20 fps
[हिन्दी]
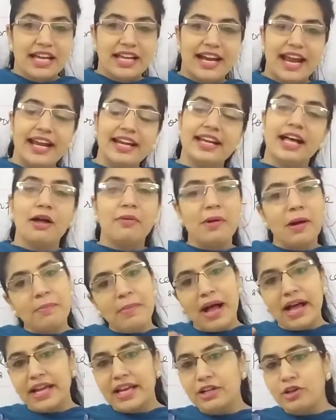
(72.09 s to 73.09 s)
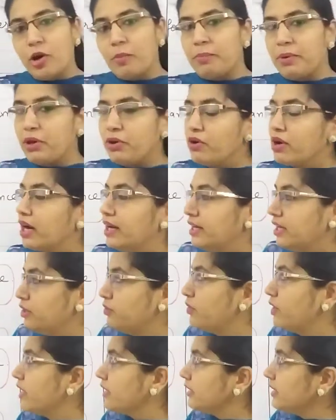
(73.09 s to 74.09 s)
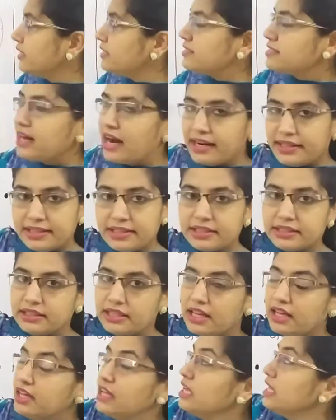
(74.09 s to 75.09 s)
राइट अब हम आगे टॉपिक को कंटिन्यू करते हैं स्टार्ट करते हैं